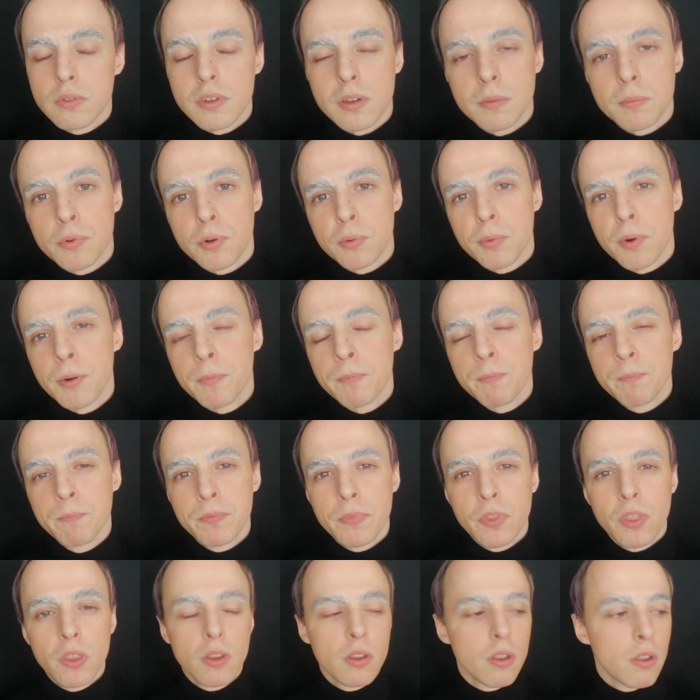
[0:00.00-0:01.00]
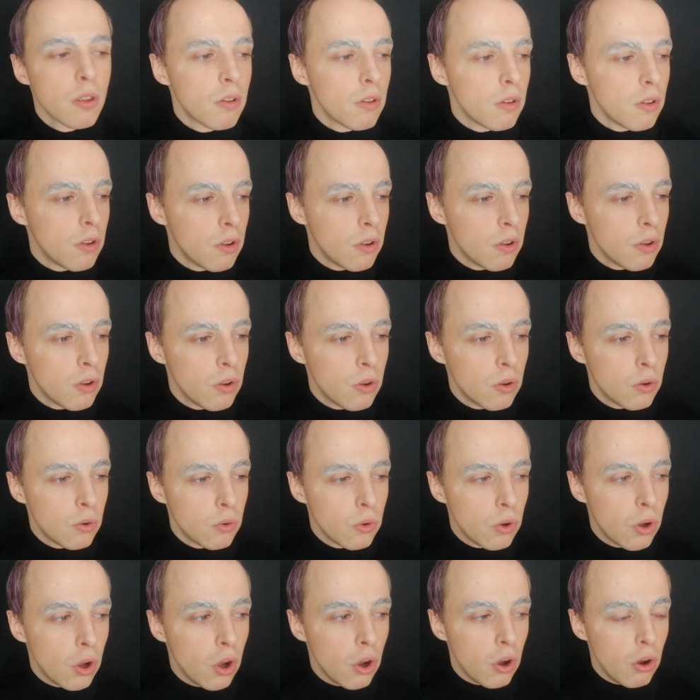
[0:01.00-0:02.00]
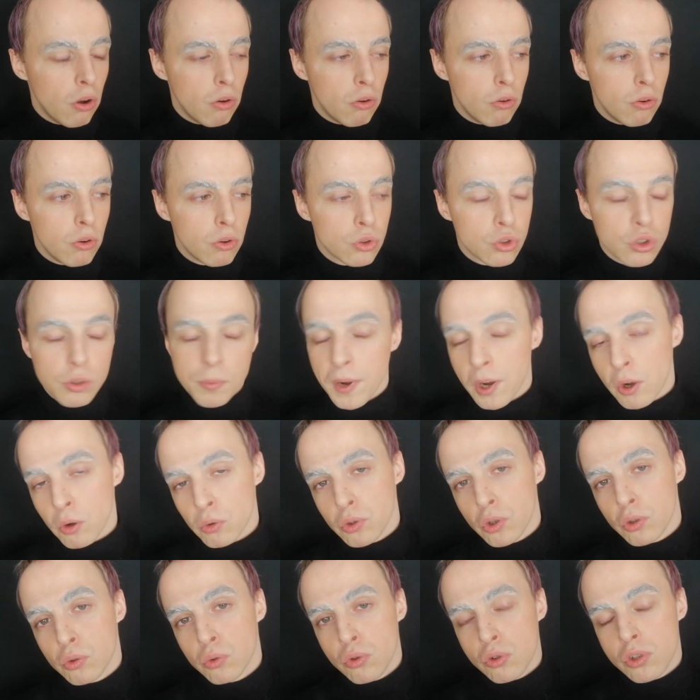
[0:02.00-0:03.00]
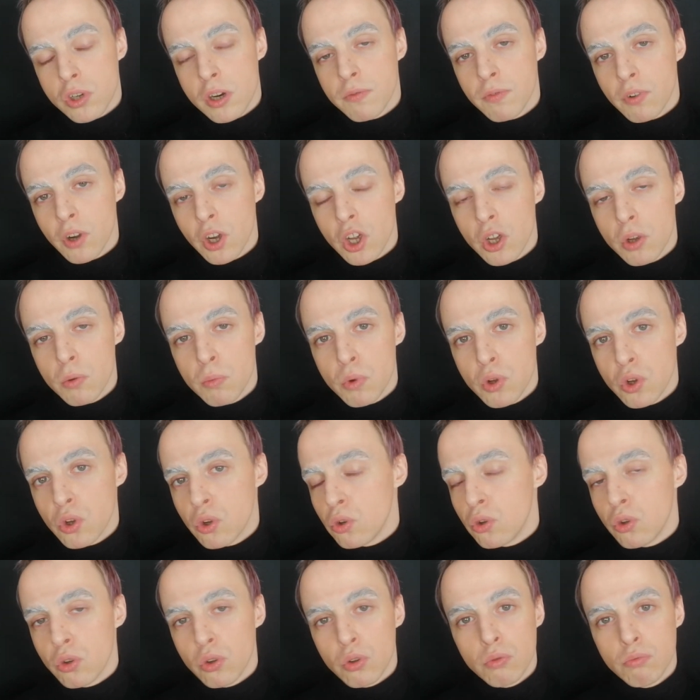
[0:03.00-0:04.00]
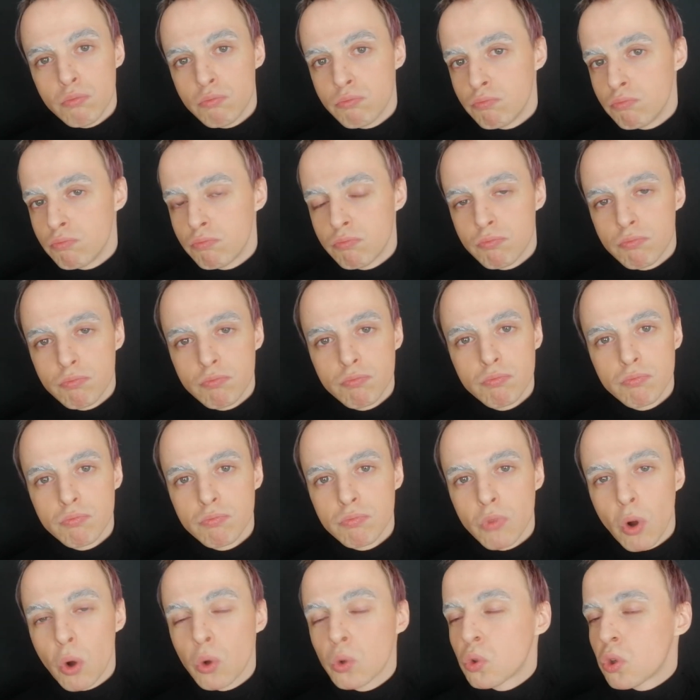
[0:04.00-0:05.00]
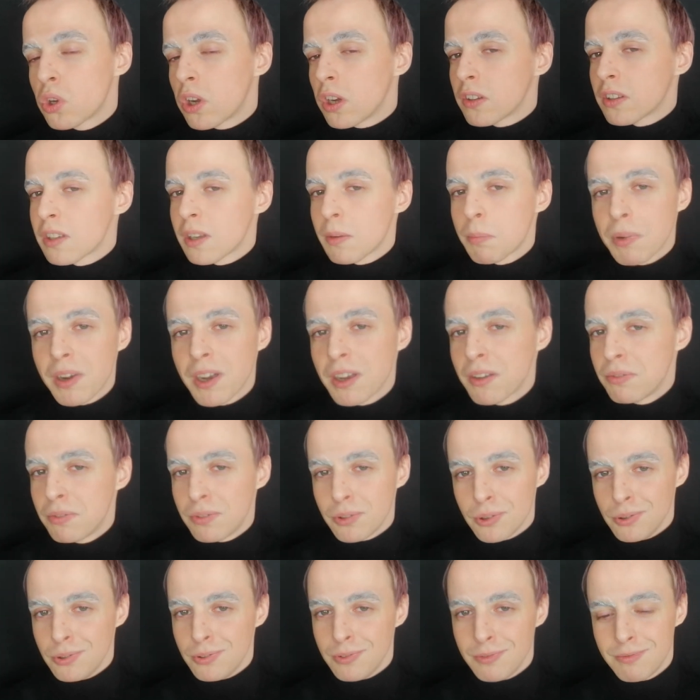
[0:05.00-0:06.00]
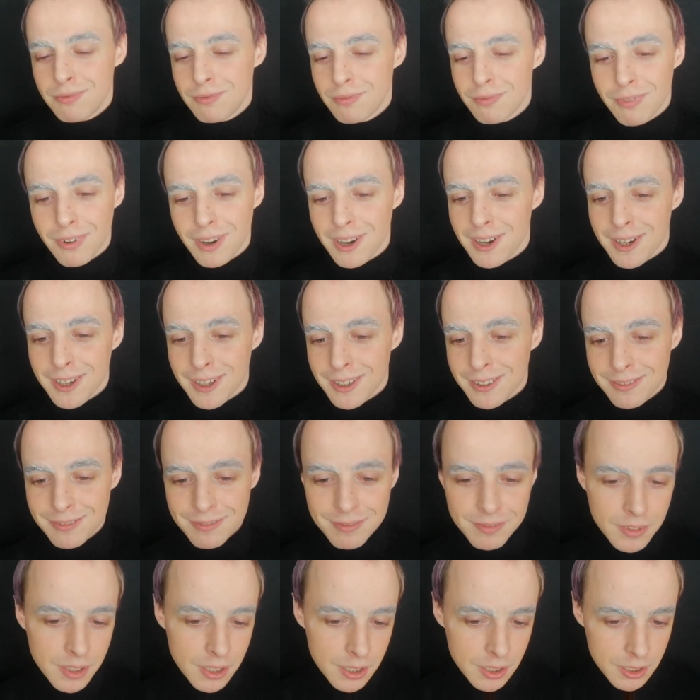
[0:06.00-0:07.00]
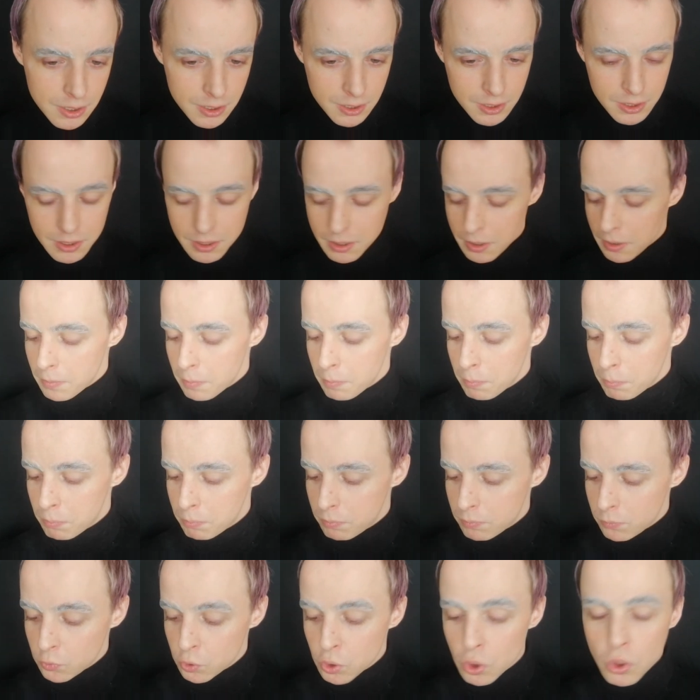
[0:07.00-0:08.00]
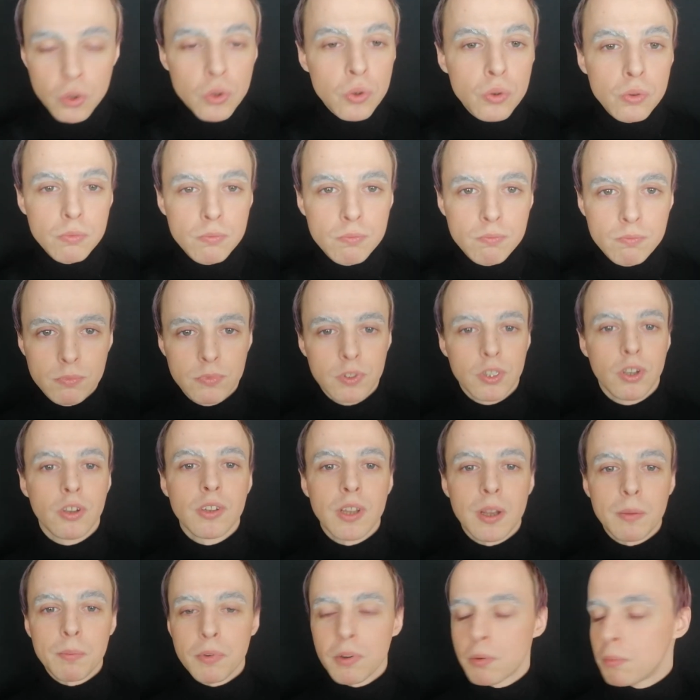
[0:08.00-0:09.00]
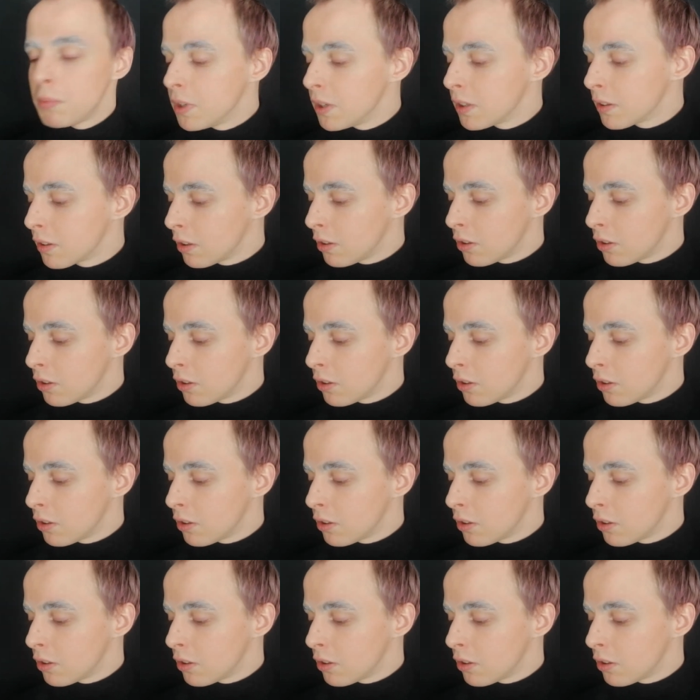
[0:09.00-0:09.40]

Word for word: tout simplement. Euh, je sais pas quand c'est ce que je ferai, mais en tout cas c'est prévu. Voilà. Du coup, dans un premier